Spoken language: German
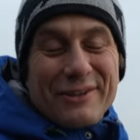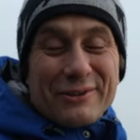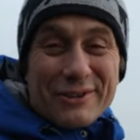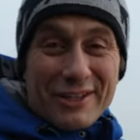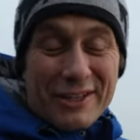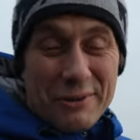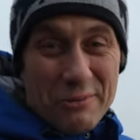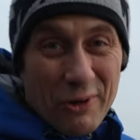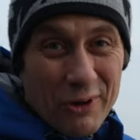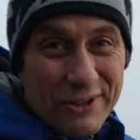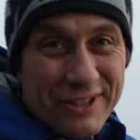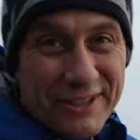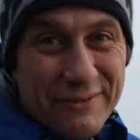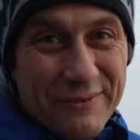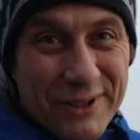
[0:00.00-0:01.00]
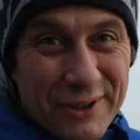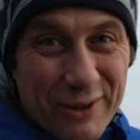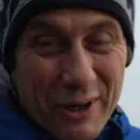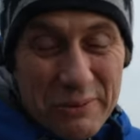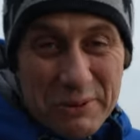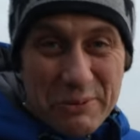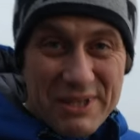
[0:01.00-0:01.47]
und in dem heutigen Video
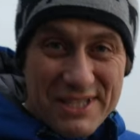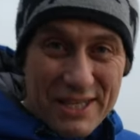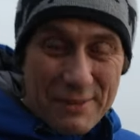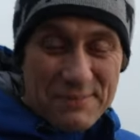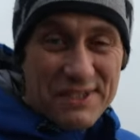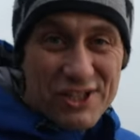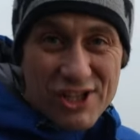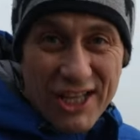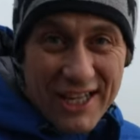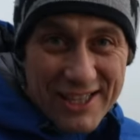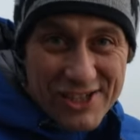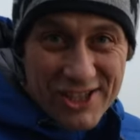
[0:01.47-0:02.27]
habe ich mir selbst eine Challenge